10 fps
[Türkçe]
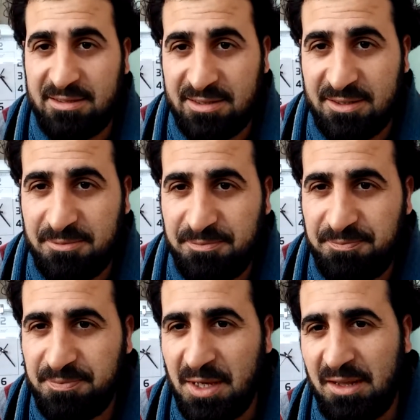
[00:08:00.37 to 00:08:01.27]
ettik.
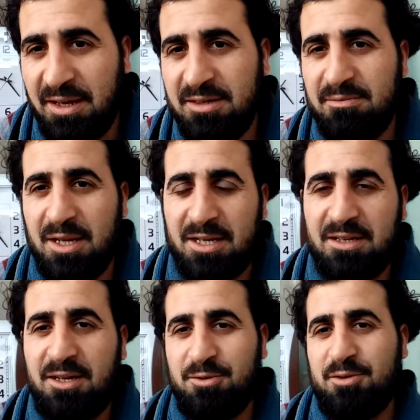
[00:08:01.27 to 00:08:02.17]
Allah'ın
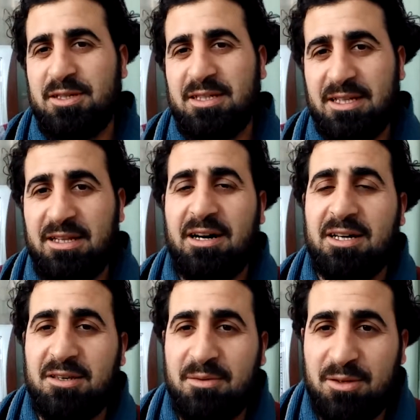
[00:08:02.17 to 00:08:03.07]
balıklar üzerinde de
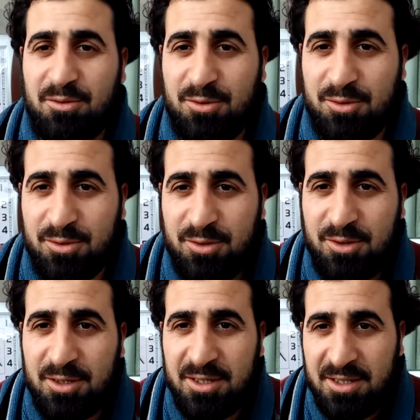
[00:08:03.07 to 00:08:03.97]
hakimiyet
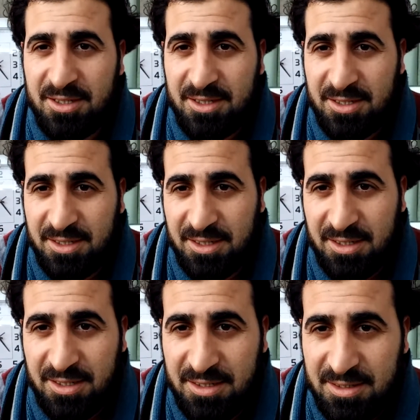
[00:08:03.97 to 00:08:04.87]
olduğunu, e,
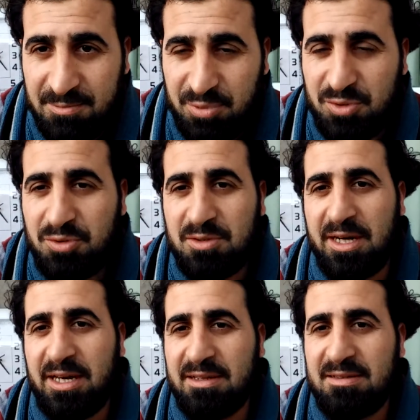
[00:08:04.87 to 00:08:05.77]
bütün
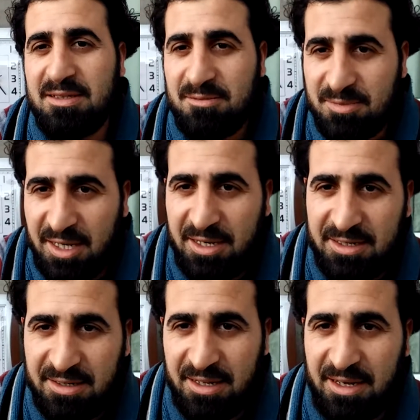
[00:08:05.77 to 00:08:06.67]
hayatı
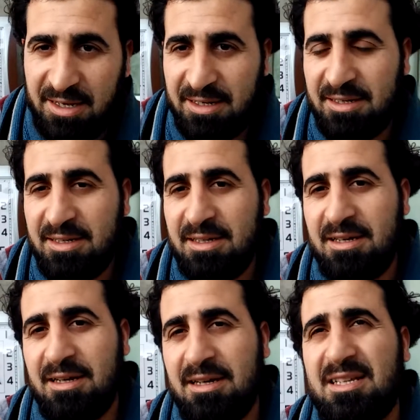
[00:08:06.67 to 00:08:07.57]
imtihanla
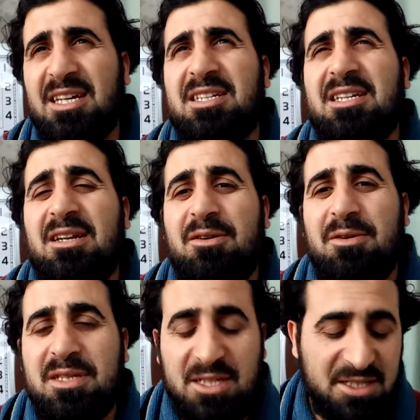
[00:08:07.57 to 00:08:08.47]

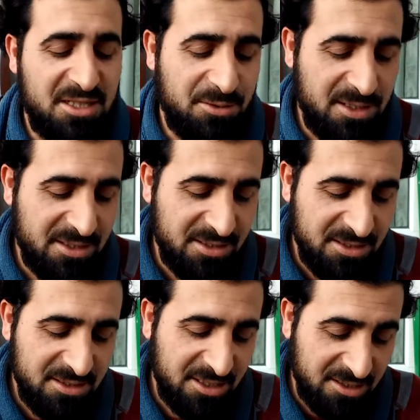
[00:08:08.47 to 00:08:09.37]
çerçeve,
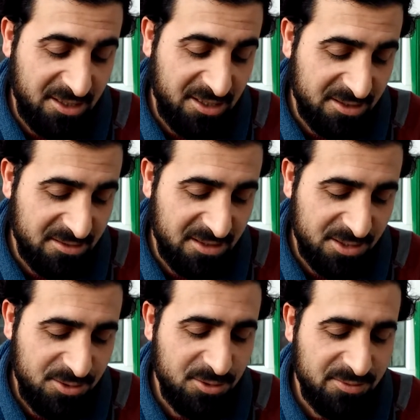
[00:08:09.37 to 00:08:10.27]
çerçevelediğini tekrar
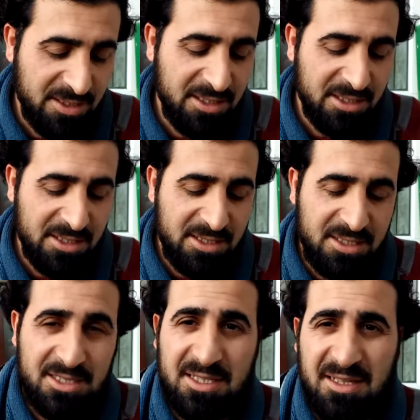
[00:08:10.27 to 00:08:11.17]
hatırlatıyor ve
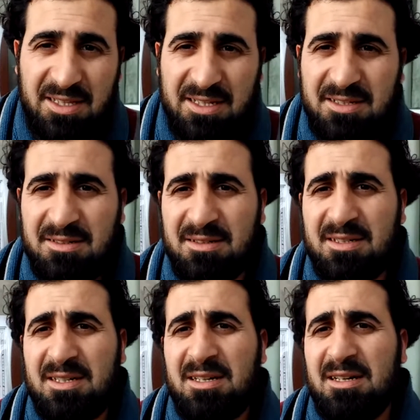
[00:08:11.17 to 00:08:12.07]
insanların
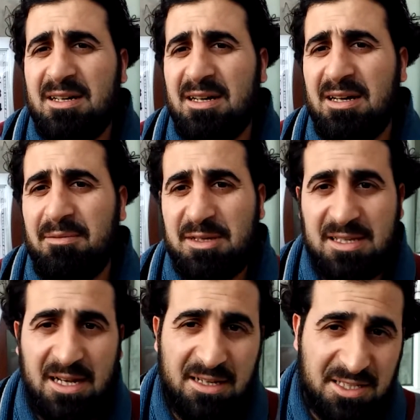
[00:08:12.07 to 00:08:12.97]
e,
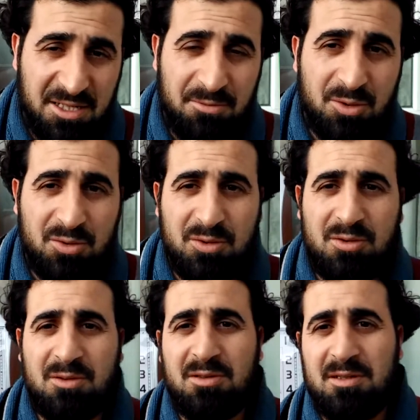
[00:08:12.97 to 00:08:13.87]
mesela
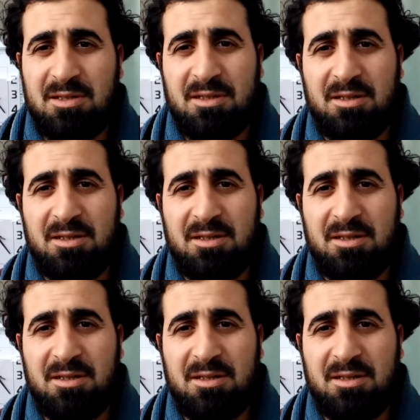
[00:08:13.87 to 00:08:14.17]
Semud'un e,